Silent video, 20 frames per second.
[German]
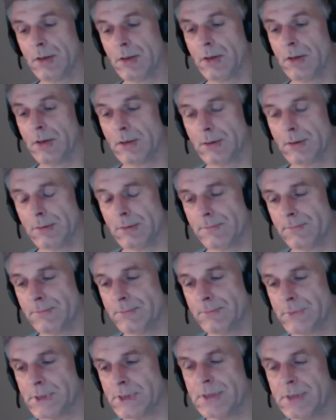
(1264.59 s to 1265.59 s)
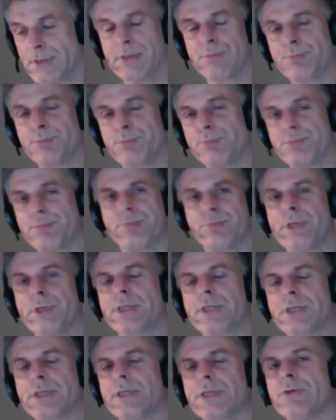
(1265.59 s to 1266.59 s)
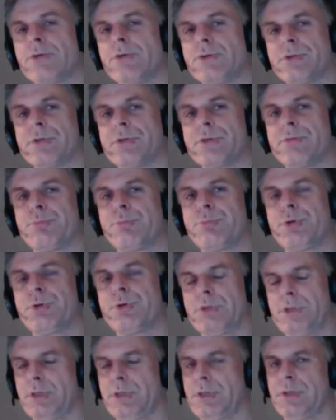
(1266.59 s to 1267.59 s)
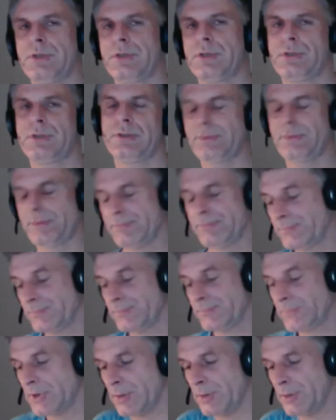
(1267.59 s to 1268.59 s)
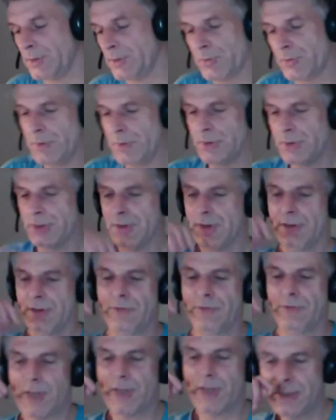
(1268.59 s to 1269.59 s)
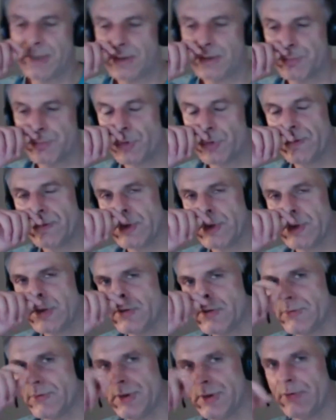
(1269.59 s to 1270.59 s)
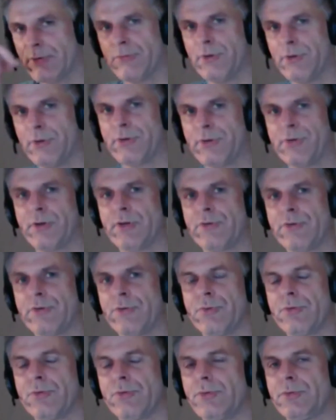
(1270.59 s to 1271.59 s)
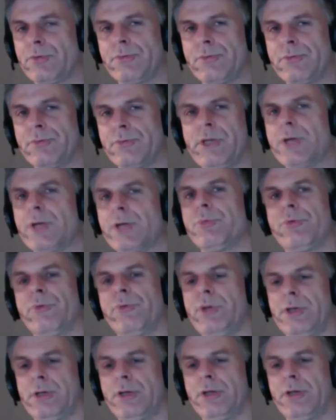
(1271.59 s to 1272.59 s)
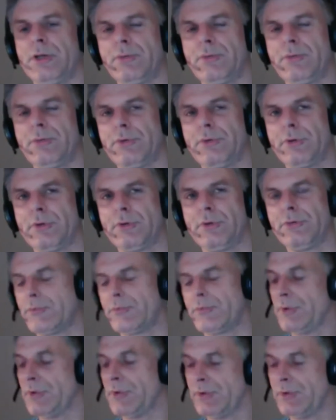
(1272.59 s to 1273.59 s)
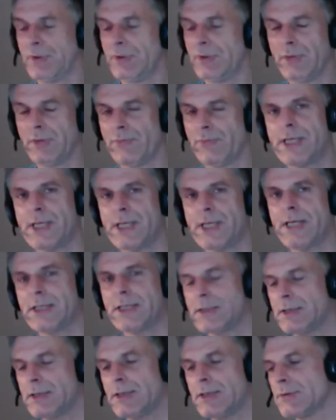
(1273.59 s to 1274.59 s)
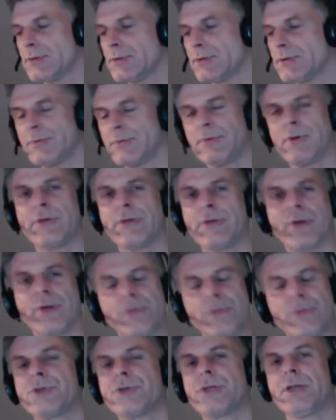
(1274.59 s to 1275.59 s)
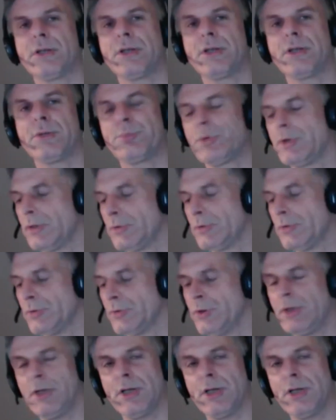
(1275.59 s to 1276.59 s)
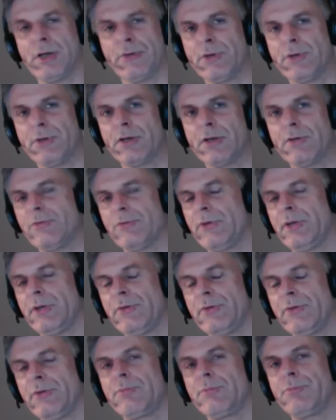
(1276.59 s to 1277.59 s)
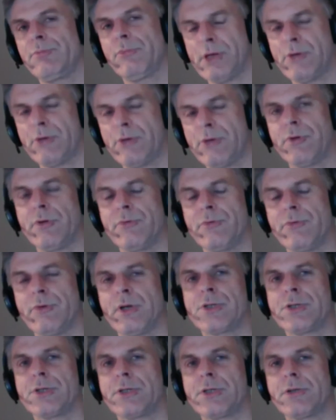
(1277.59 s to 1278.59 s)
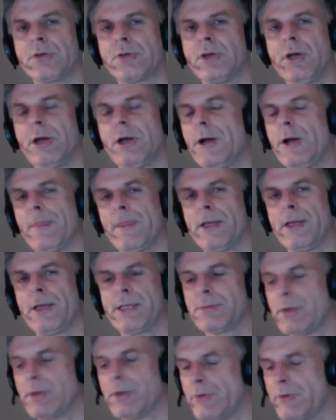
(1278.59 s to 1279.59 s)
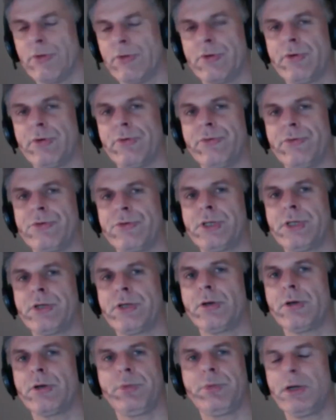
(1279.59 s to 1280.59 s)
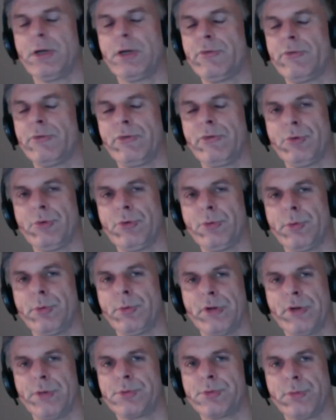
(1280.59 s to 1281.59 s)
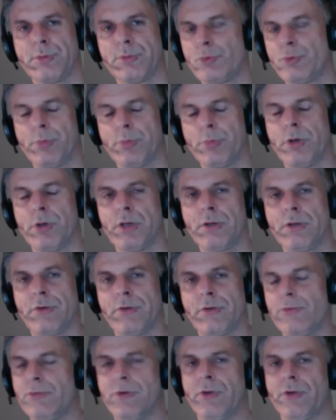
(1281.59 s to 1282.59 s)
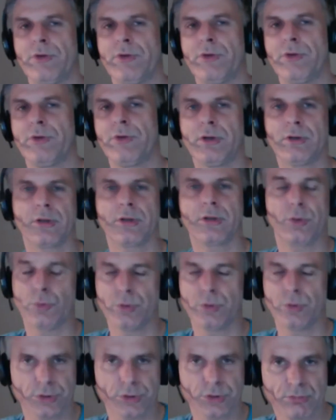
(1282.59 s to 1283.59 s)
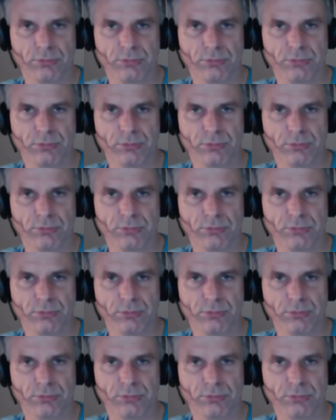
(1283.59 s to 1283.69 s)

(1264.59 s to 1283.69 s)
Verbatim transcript: Ähm, das ist, bringt das dann nur so zum Punkt. Kann man nochmal, das ist ein eigener Punkt vielleicht, wie das, wie das da so, wie die Atmosphäre da irgendwie so ist. Und ich weiß echt nicht, also als Außenstehender, ich bin noch nie live da gewesen während so einer Veranstaltung. Ich zweifle als Außenstehender, ob die alle wissen, worüber sie abstimmen. Tut mir leid, ich finde das sehr chaotisch.